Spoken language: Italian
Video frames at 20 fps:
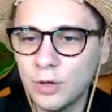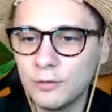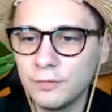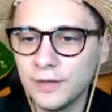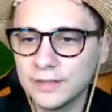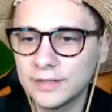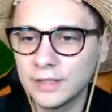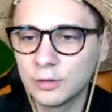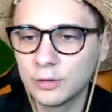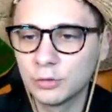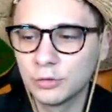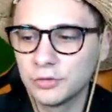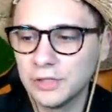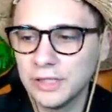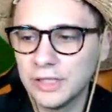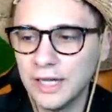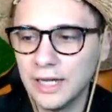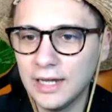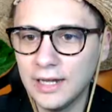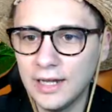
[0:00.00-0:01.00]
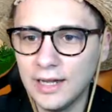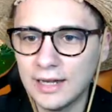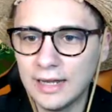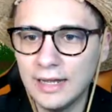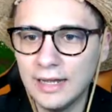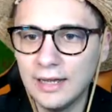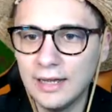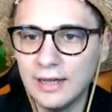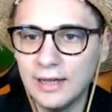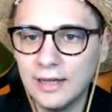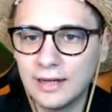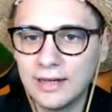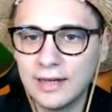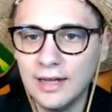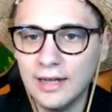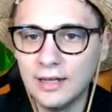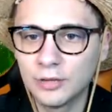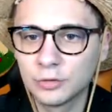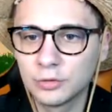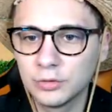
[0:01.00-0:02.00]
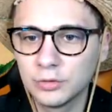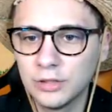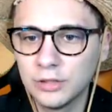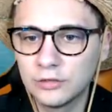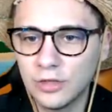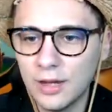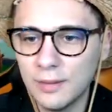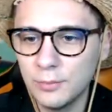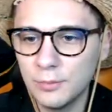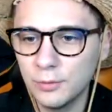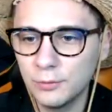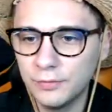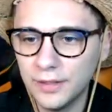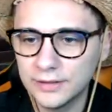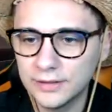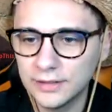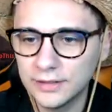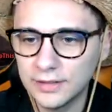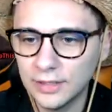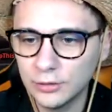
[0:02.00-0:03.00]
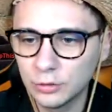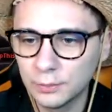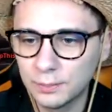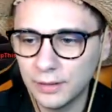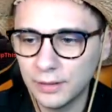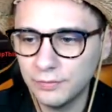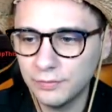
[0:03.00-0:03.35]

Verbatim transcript: fatte così a, a, a caso, diciamo, fatte tanto per